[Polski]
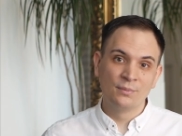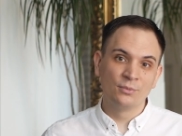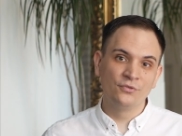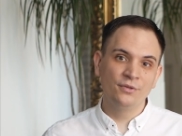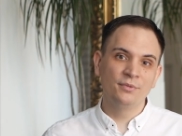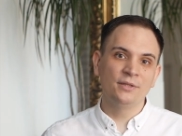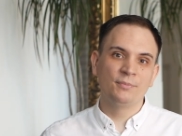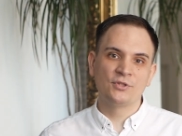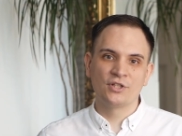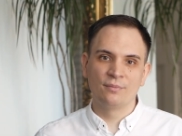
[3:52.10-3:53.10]
Mówimy i
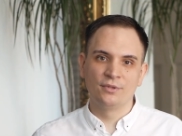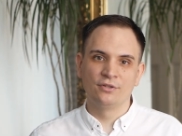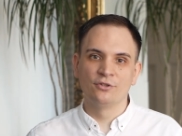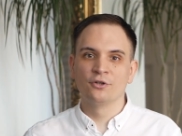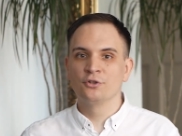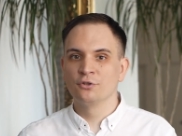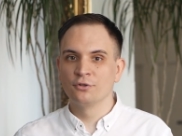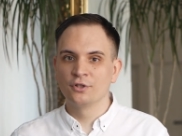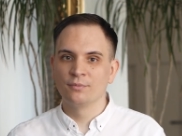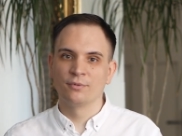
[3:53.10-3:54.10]
piszemy
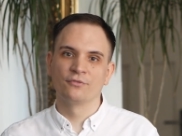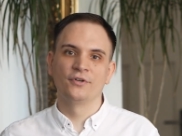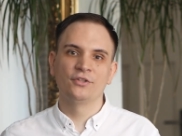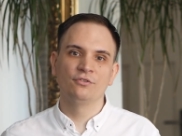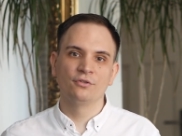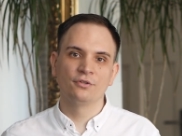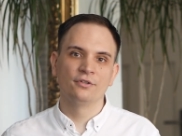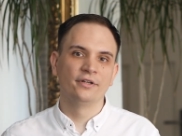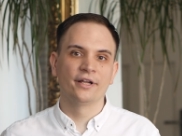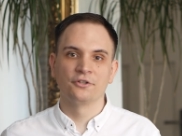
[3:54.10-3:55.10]
doktor, profesor,
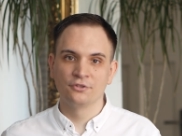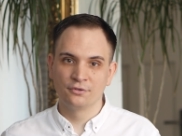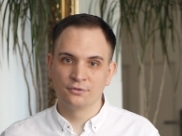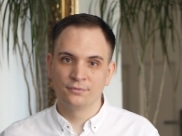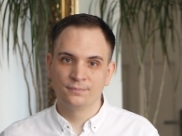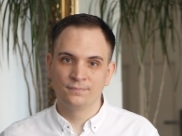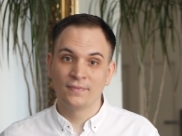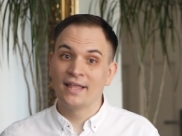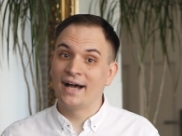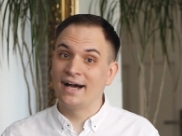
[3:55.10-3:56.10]
rektor.
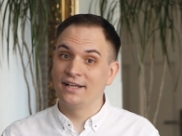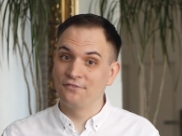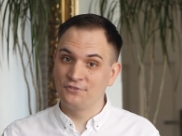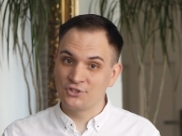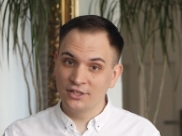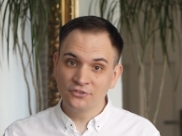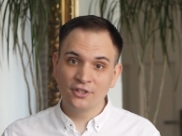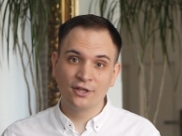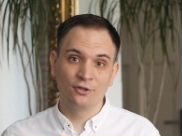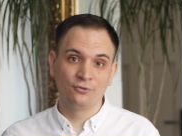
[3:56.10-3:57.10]
Ale w
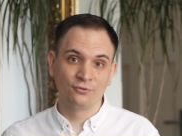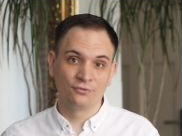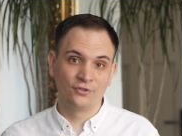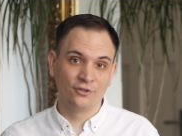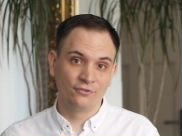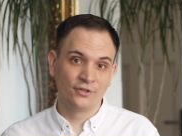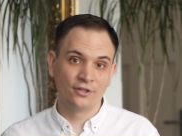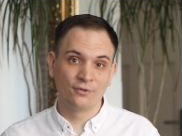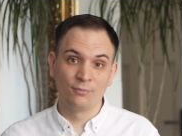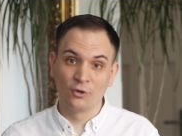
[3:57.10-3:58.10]
żeńskiej końcówce
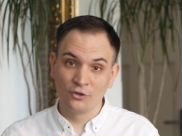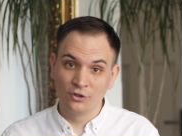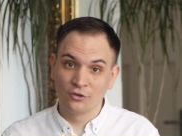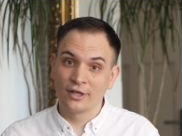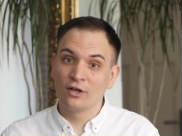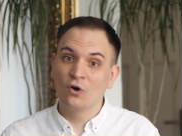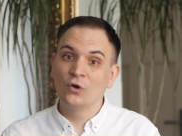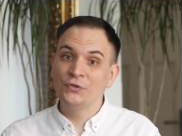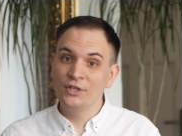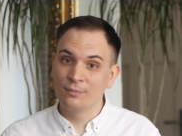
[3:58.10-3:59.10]
owego pochylonego
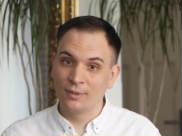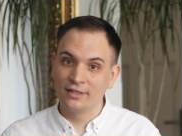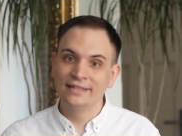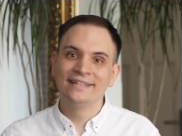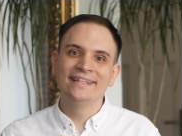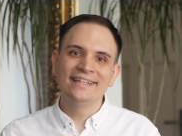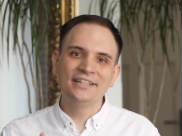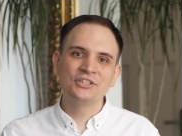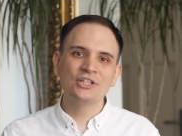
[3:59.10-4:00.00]
o nie ma i